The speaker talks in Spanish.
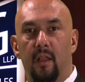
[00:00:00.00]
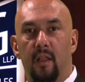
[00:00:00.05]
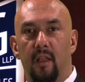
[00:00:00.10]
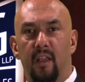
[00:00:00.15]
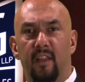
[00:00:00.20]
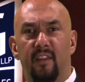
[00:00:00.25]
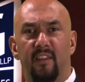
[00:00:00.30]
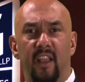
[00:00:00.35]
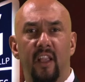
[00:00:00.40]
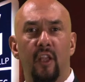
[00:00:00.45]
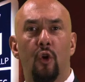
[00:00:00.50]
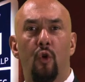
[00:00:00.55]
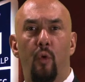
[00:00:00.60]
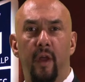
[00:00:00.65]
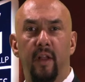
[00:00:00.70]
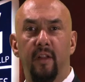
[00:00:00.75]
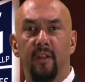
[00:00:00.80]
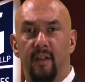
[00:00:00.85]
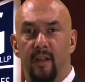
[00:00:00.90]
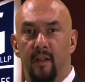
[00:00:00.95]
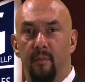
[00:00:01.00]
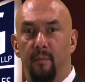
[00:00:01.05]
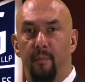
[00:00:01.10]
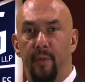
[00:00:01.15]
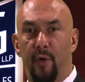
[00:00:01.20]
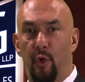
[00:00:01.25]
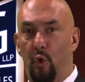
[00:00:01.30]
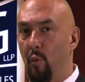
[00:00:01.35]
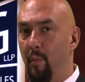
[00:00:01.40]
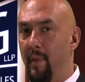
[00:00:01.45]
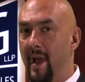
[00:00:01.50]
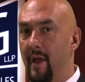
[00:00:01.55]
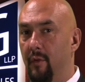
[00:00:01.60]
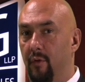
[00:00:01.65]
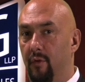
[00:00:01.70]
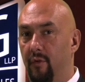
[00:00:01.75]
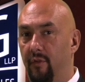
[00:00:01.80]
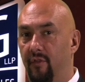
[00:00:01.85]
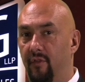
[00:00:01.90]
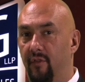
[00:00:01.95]
y se encuentran
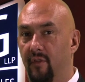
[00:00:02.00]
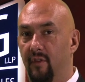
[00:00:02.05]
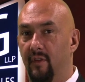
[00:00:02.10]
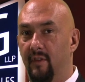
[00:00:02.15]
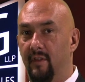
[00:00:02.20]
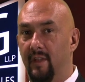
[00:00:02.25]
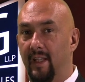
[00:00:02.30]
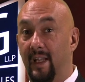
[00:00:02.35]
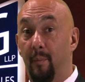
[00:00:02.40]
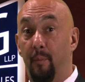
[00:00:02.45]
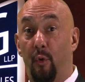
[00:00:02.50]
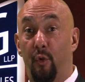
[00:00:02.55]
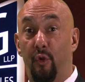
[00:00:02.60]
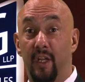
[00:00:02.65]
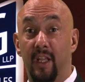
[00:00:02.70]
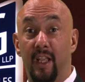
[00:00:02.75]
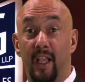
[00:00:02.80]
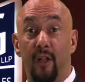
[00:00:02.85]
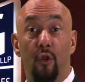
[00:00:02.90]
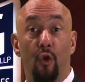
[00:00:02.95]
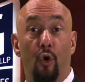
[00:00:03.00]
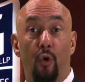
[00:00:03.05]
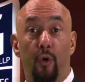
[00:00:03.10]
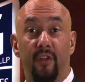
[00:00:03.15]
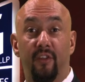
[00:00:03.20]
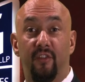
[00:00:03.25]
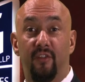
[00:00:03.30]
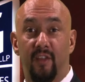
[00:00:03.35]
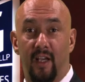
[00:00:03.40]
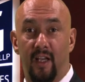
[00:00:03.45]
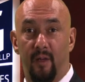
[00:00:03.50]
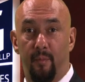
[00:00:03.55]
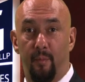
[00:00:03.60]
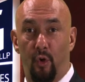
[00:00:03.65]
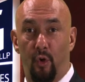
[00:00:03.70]
preocupados de que podrían no estar